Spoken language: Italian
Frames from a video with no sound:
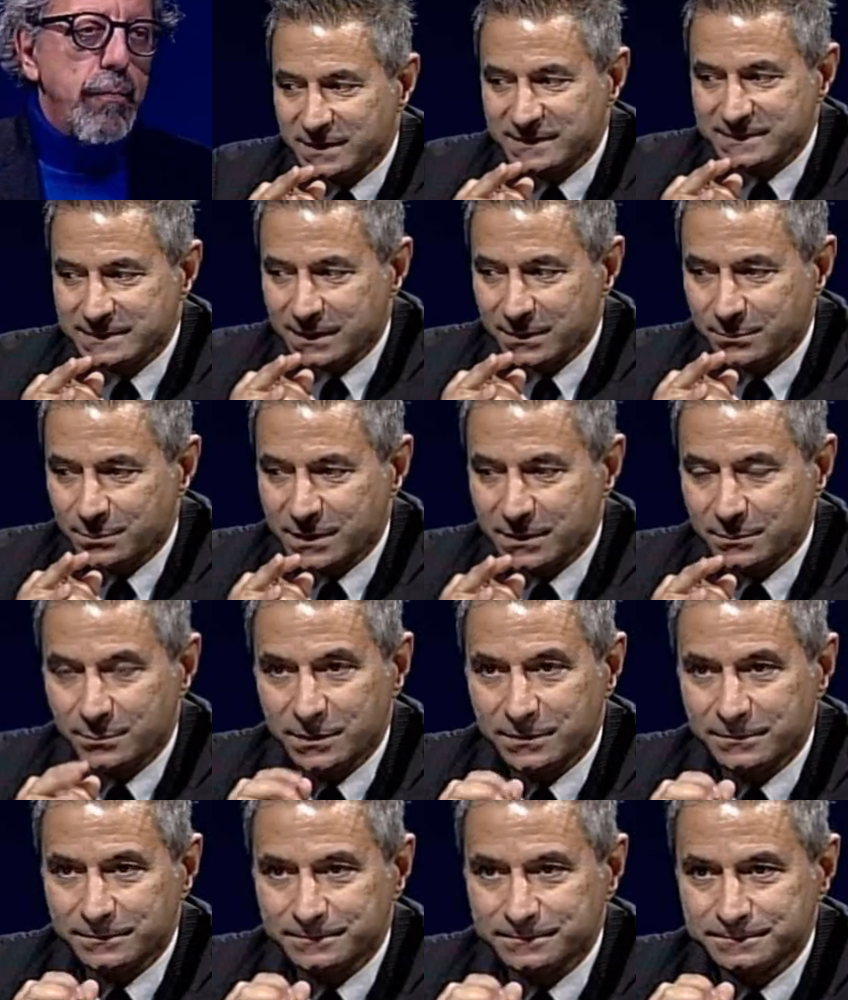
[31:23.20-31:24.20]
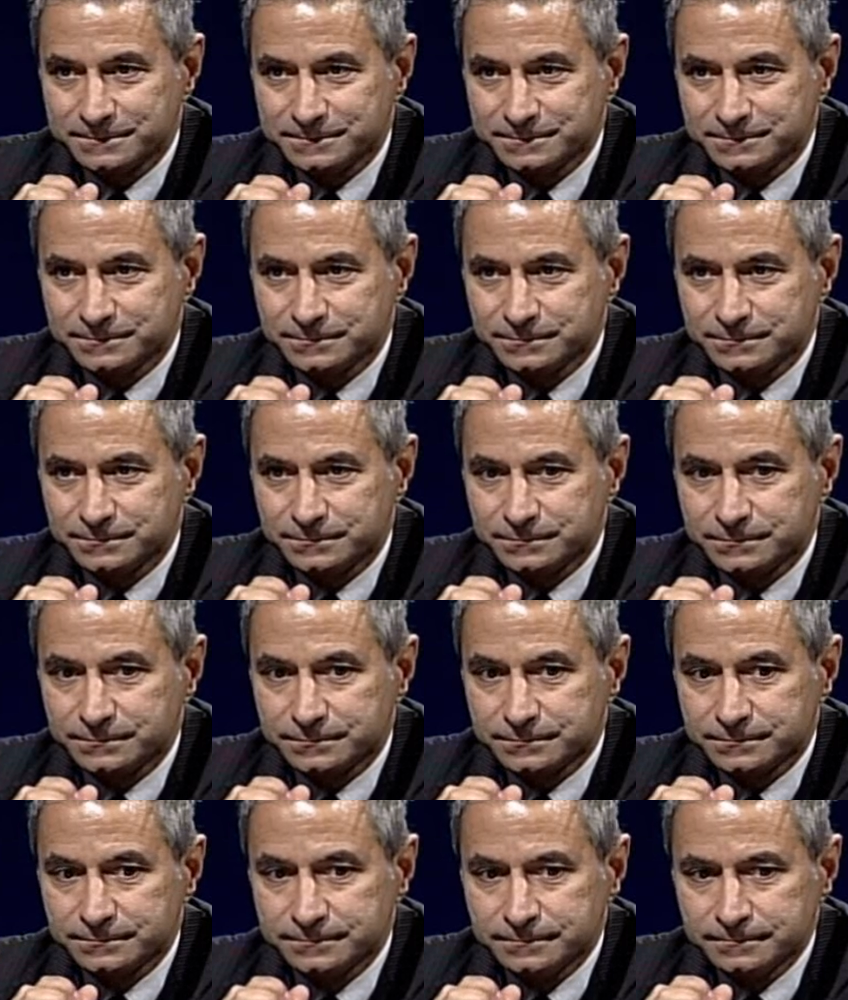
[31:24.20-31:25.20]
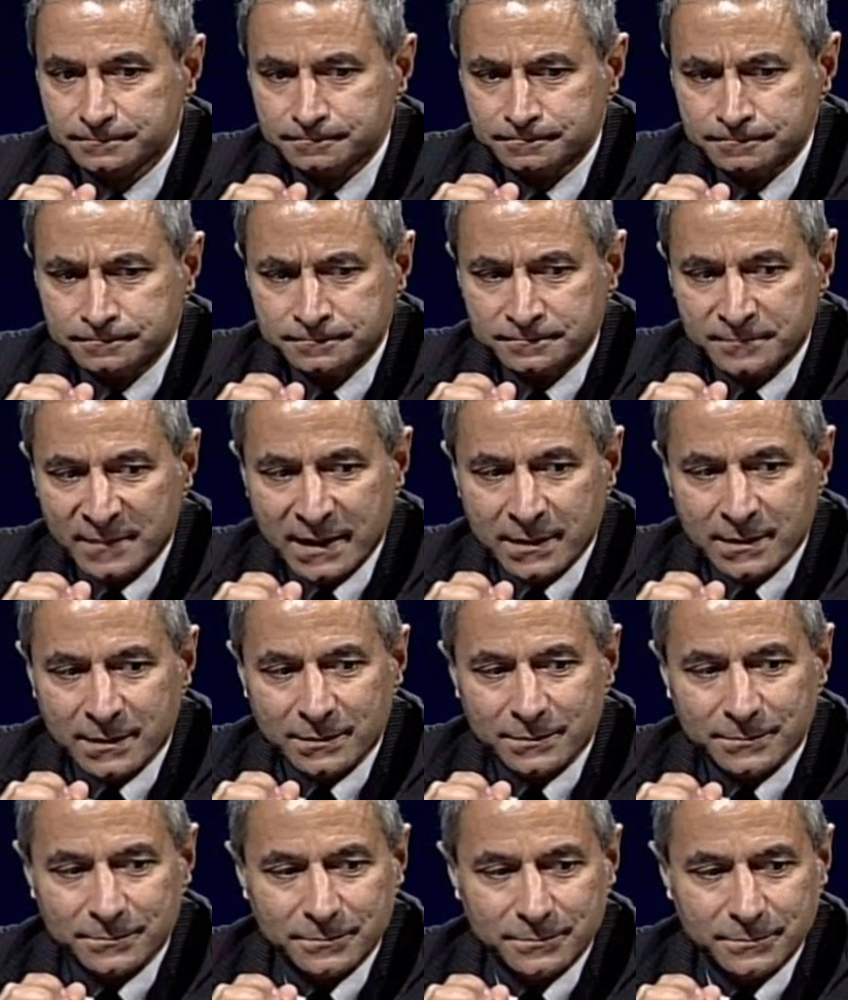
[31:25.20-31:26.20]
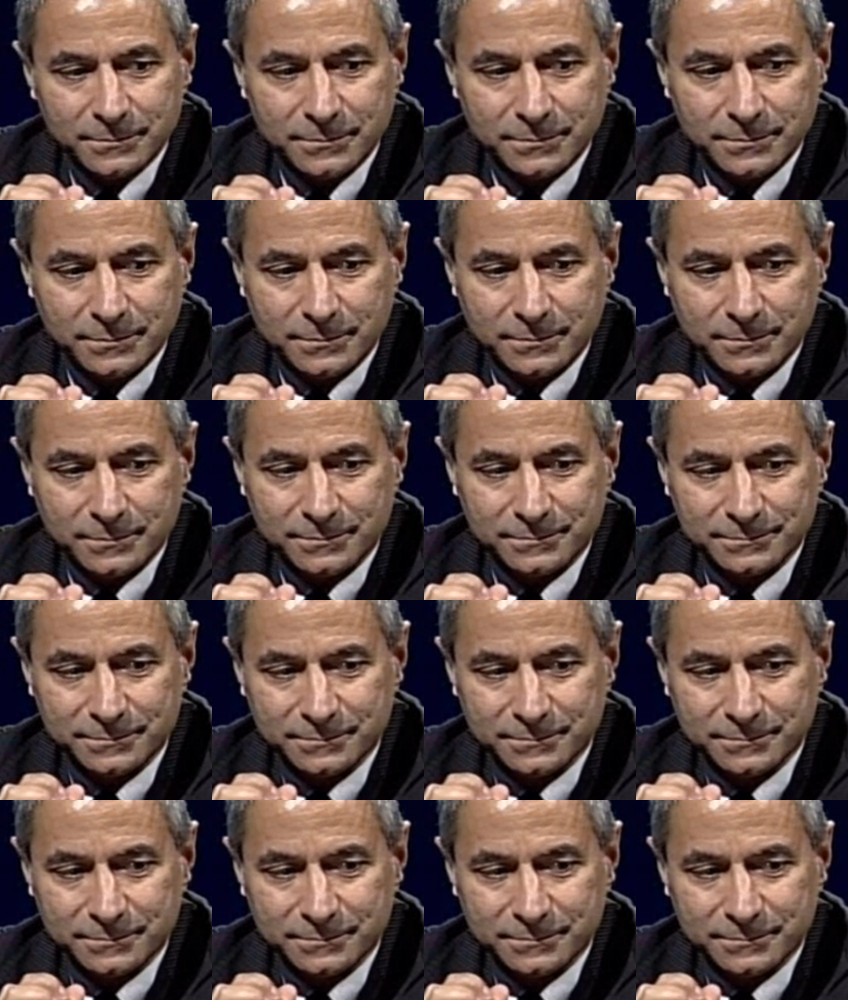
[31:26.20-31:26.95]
gliene frega niente a nessuno, se mm. non ai cittadini.